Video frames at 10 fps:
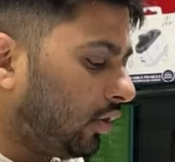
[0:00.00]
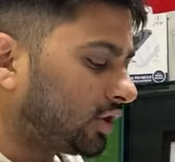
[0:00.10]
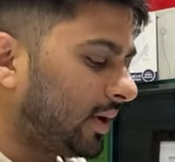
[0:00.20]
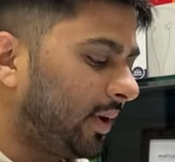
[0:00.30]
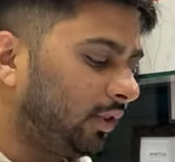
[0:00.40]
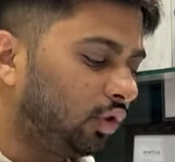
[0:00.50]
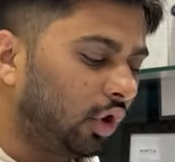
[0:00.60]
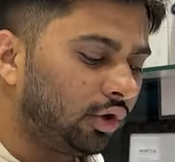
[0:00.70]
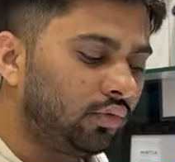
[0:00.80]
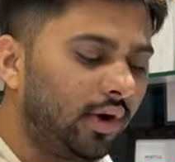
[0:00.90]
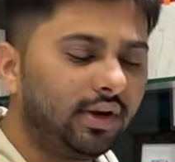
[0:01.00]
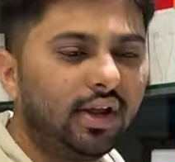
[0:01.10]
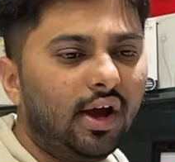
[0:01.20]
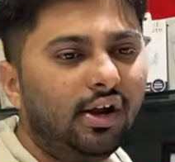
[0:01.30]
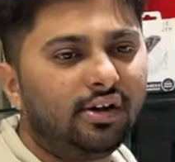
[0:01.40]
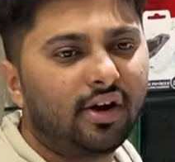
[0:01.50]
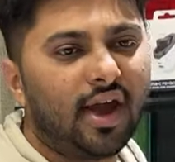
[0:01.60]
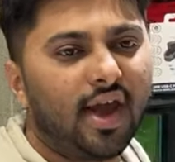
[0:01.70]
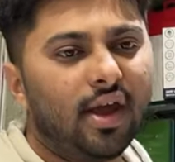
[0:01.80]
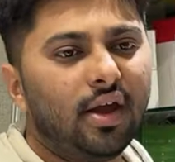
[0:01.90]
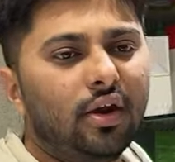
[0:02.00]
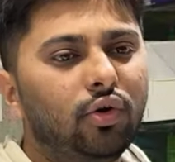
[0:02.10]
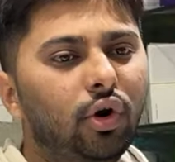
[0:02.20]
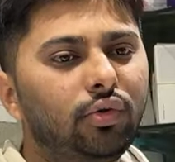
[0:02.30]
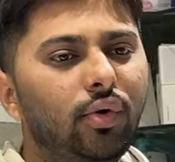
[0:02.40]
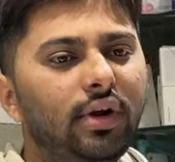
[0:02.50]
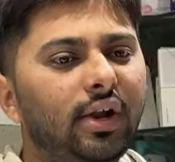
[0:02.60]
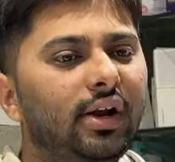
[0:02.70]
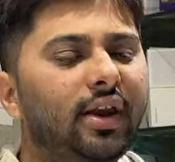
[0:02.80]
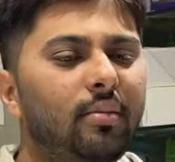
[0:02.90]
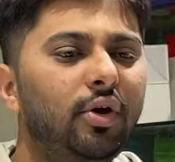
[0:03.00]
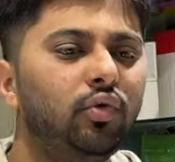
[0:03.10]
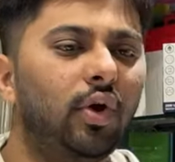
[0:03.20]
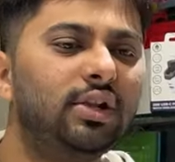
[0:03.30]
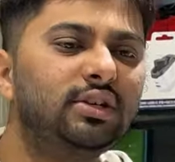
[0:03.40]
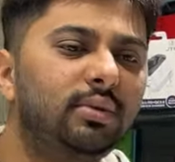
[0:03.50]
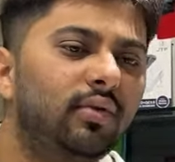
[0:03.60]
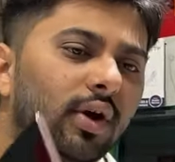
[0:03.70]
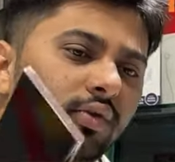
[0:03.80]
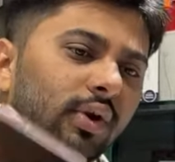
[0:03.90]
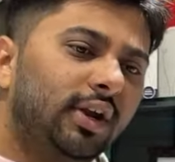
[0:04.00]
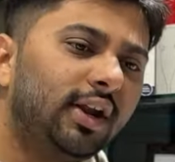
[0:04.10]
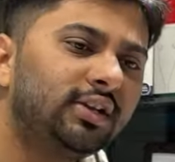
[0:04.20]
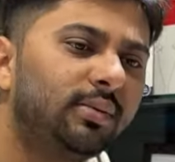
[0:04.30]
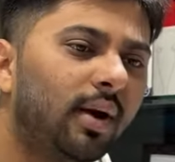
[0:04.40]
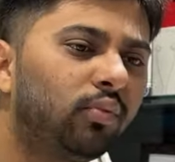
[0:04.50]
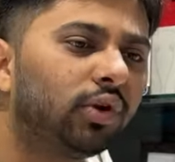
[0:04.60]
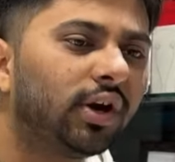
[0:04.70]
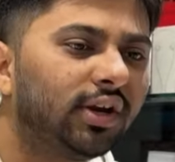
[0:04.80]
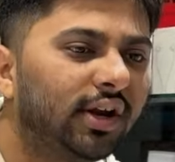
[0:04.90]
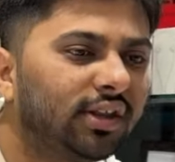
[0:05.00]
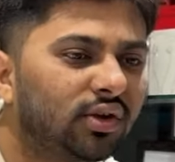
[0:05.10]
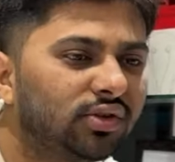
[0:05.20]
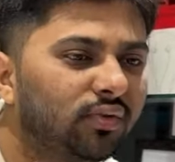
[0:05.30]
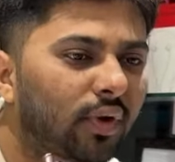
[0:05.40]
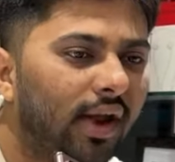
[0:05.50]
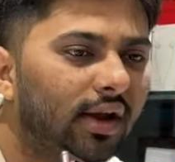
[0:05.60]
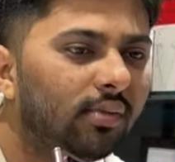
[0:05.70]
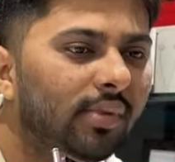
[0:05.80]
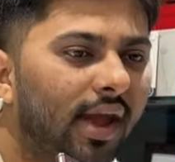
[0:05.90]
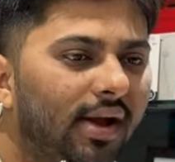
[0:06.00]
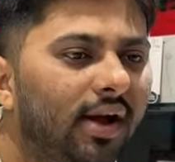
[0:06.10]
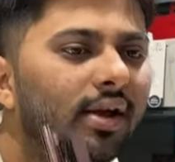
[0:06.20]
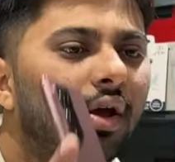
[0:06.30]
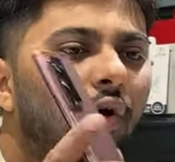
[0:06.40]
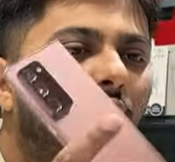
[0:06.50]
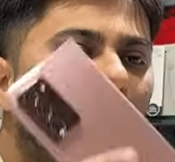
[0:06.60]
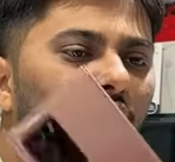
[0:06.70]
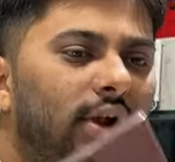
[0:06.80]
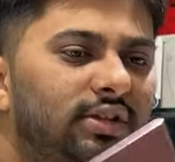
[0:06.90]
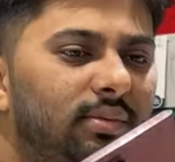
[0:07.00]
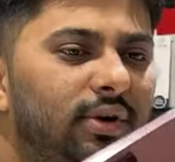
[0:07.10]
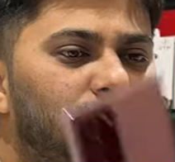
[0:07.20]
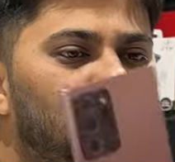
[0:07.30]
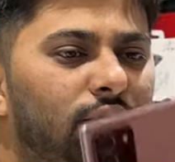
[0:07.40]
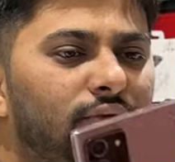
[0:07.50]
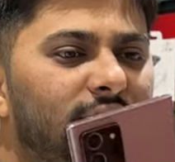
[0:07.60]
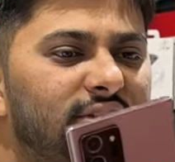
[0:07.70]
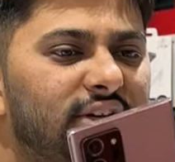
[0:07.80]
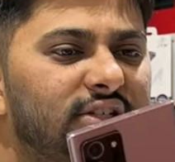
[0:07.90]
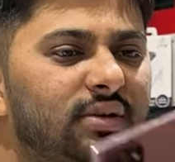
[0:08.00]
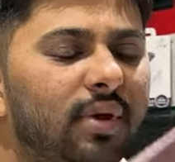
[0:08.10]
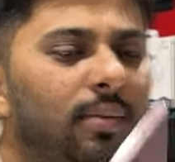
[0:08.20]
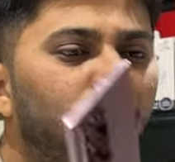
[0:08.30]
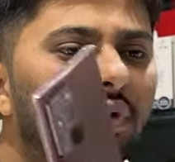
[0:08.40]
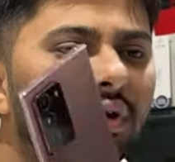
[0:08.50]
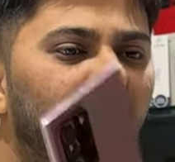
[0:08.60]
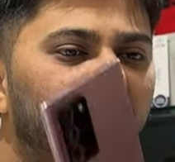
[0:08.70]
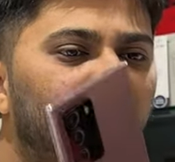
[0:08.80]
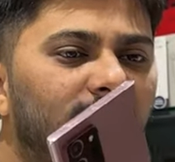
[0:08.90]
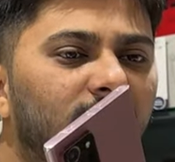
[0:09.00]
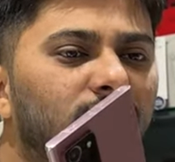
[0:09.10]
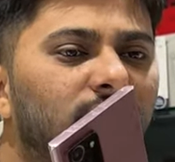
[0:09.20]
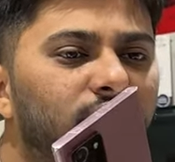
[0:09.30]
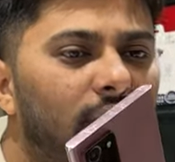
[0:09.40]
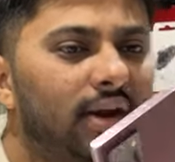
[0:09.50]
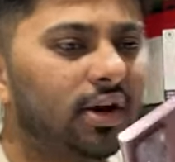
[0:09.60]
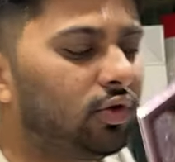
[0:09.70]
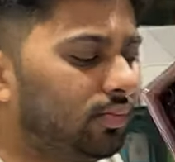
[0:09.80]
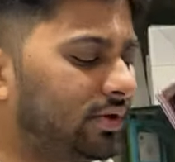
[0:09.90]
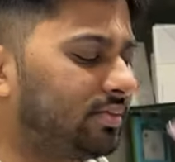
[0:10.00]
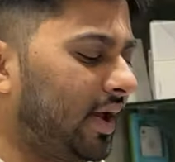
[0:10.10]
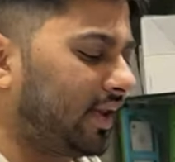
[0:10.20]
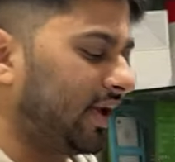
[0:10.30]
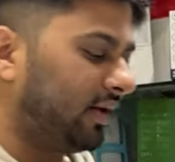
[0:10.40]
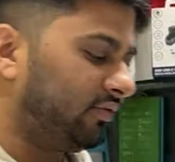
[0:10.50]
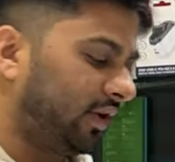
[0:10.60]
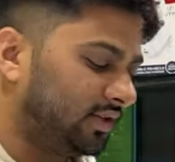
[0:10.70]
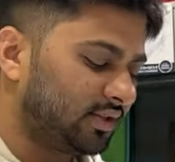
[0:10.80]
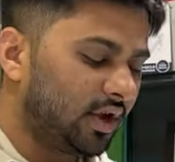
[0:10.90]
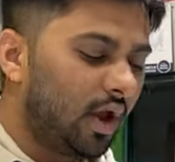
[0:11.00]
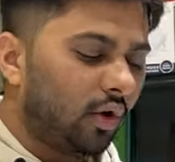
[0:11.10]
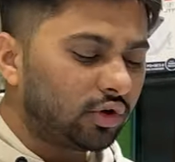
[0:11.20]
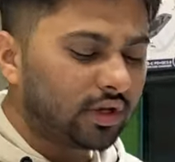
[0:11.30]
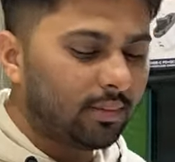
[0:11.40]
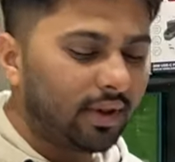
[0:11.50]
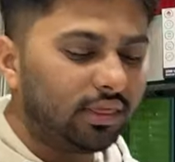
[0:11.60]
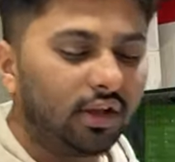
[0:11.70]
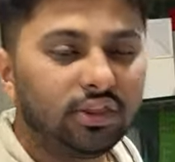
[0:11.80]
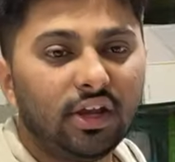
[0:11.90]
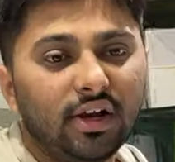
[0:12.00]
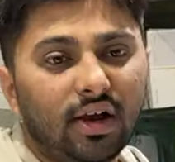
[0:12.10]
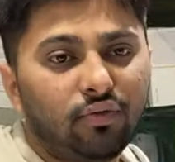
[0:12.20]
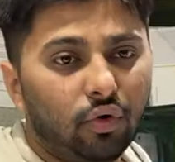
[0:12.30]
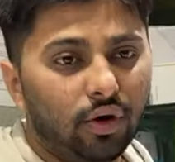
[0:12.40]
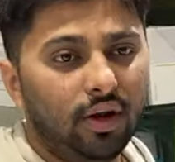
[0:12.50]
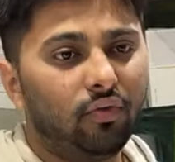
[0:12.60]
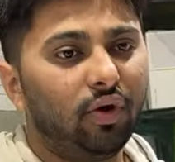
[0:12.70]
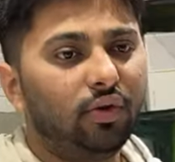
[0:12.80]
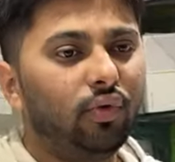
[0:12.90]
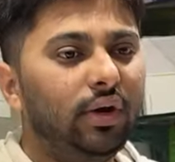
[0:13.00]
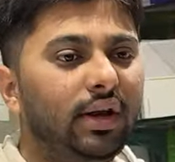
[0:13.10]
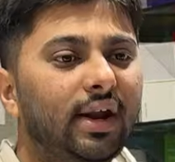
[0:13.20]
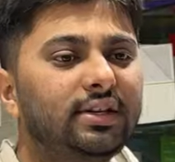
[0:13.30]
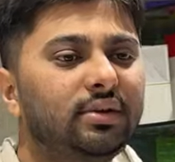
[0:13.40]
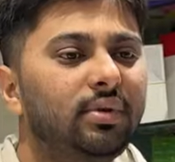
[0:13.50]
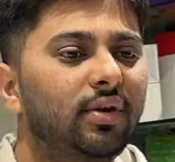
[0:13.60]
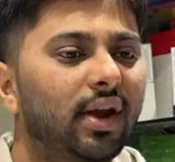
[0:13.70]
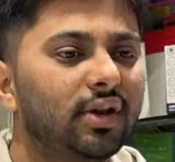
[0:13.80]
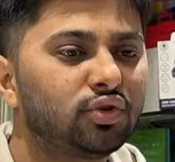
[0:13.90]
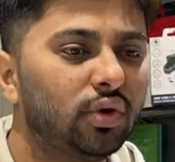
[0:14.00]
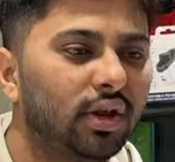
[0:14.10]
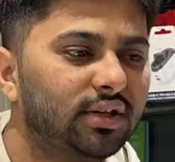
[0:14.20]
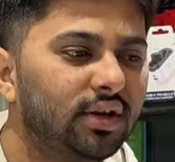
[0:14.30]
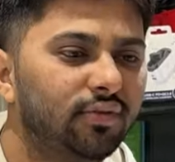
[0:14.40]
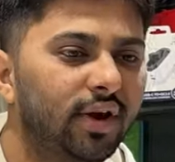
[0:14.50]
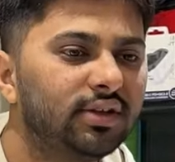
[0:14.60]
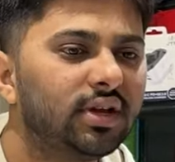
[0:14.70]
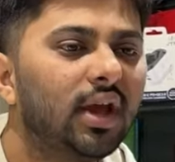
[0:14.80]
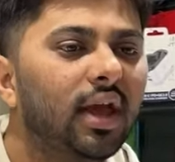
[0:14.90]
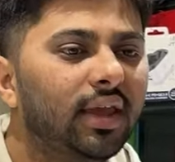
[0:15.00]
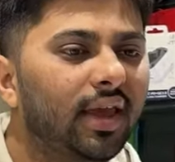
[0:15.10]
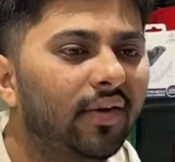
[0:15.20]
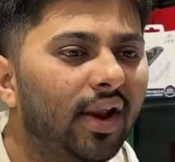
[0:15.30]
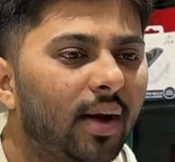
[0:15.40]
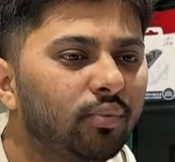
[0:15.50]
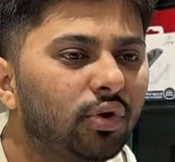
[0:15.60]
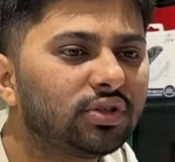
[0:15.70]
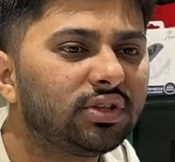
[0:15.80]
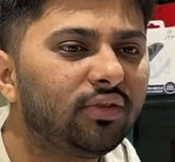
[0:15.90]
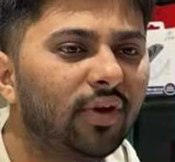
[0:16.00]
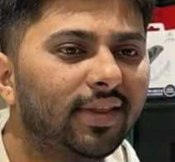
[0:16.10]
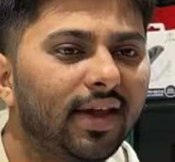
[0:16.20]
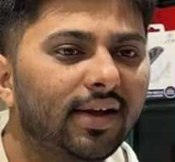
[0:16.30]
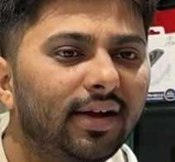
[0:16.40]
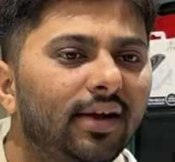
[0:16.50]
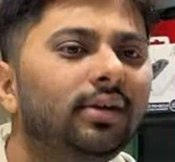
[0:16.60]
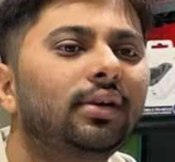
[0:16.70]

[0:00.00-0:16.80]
उसके बाद नोट ट्वेंटी अल्ट्रा है नोट ट्वेंटी अल्ट्रा में ट्वेल्व जीबी वन ट्वेंटी एट जीबी आपको थर्टी एट थाउजेंड फाइव हंड्रेड में आएगा और ट्वेल्व जीबी टू फिफ्टी सिक्स जीबी आपको थर्टी नाइन थाउजेंड फाइव हंड्रेड रुपीज में आ जाएगा फ्रेंड्स उसके बाद नथिंग का फोन है वन ट्वेंटी एट जीबी वाला स्टोरेज है फ्रेंड्स ये वाला आपको सिर्फ आ जाएगा